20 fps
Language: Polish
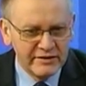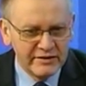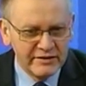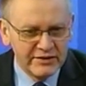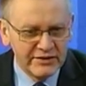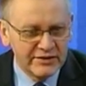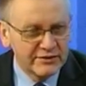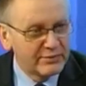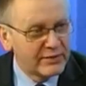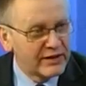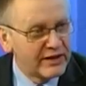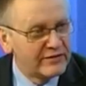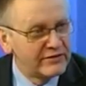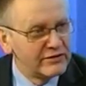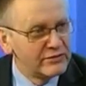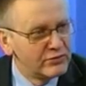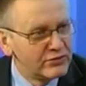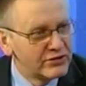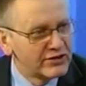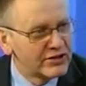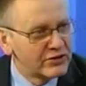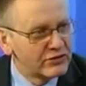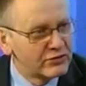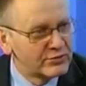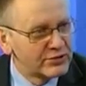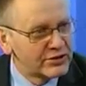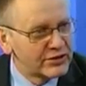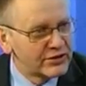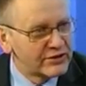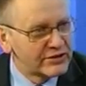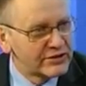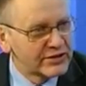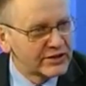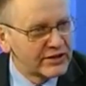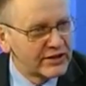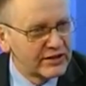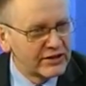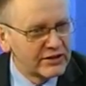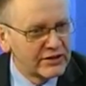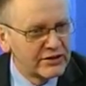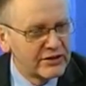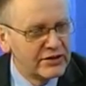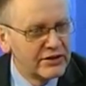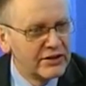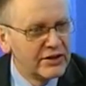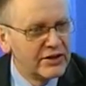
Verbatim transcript: sprawy Muzeum Śląskiego